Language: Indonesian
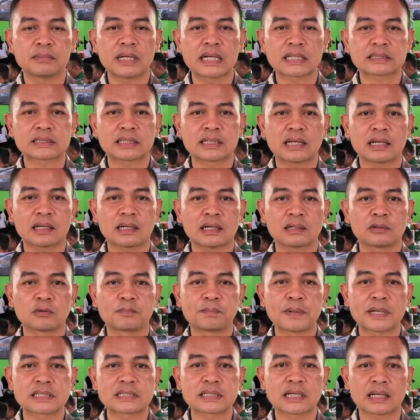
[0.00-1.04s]
melaksanakan
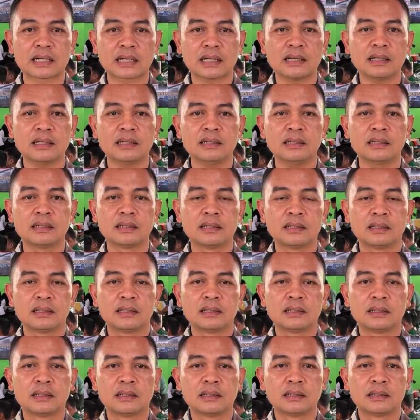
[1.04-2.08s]
upacara
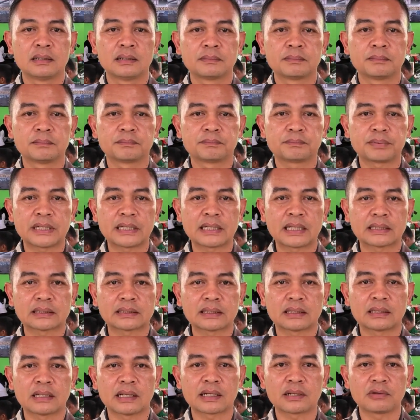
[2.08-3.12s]

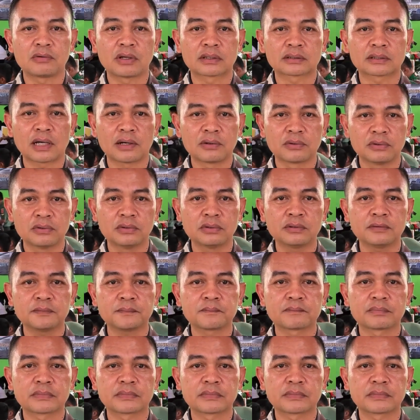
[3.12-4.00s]
peringatan hari ulang tahun